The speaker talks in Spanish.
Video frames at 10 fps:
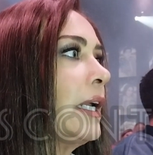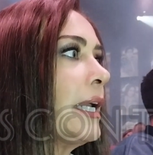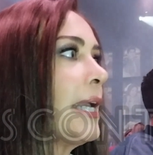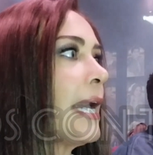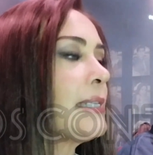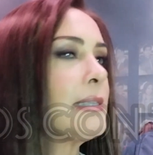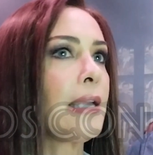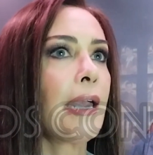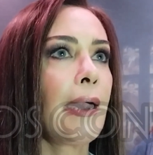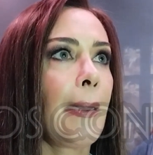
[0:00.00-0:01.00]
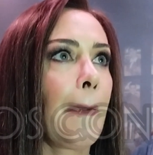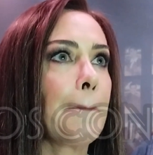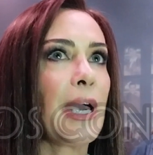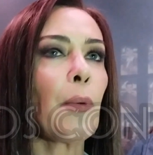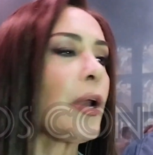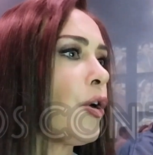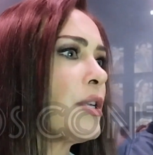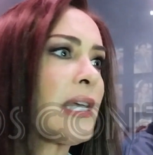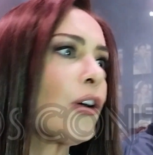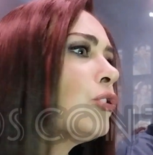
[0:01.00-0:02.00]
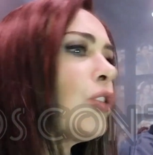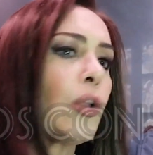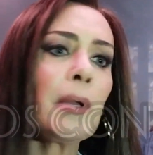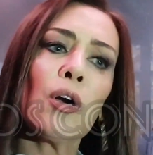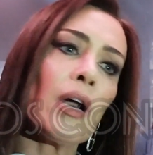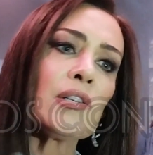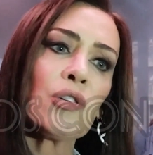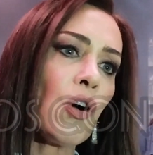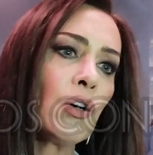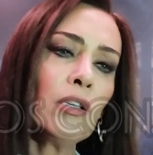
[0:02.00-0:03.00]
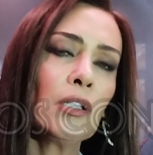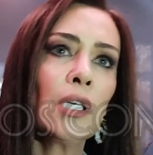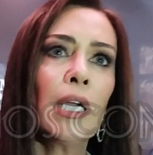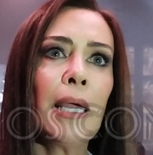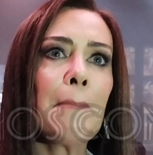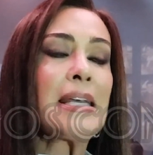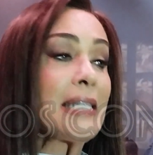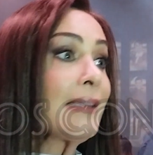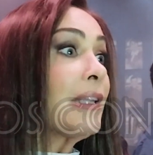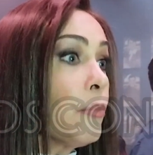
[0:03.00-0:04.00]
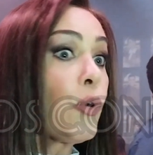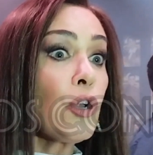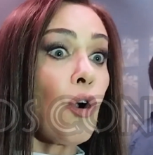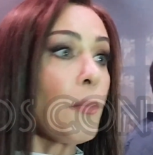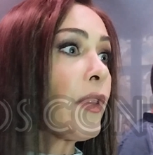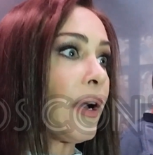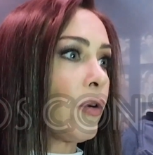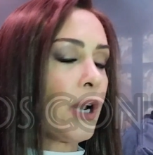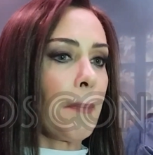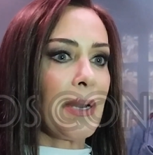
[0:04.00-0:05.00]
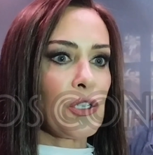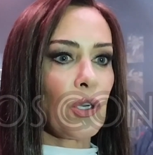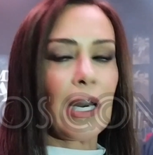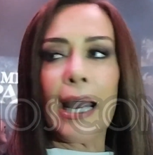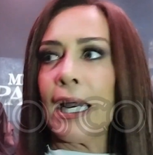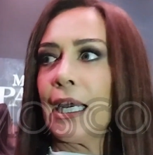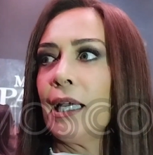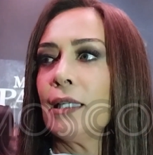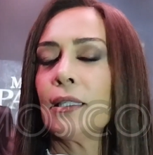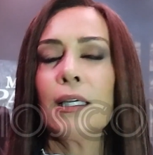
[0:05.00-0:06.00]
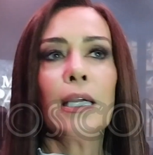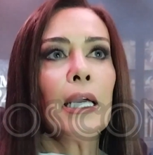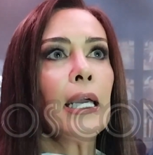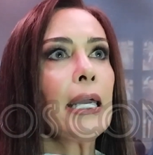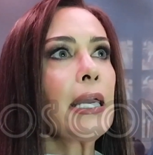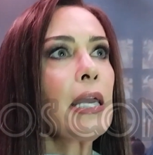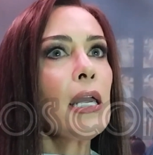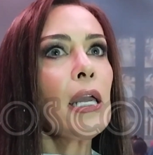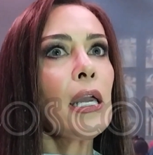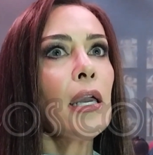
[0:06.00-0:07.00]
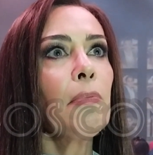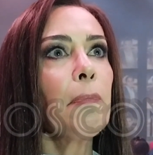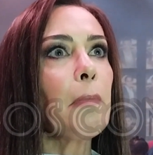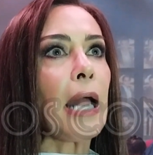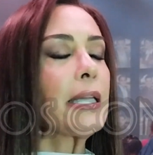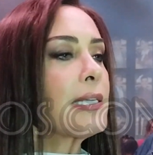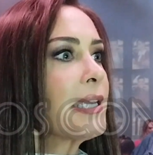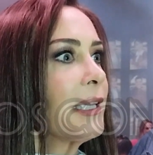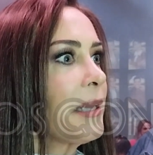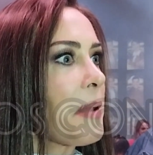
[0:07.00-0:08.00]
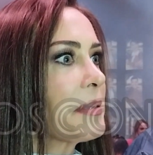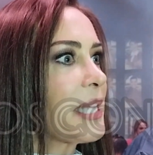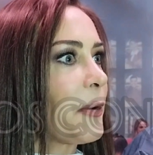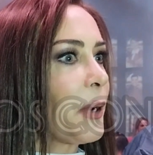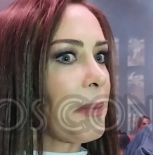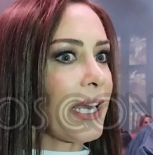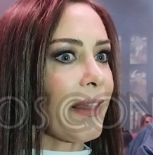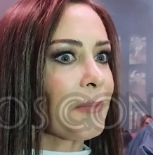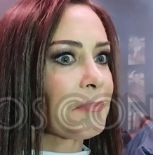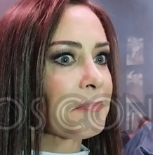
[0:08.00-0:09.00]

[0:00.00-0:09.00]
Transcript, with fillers: Y este, pero bueno, lo hice con todo mi corazón. Me sentí muy cómoda con el personaje y al día siguiente me avisaron que me quedé.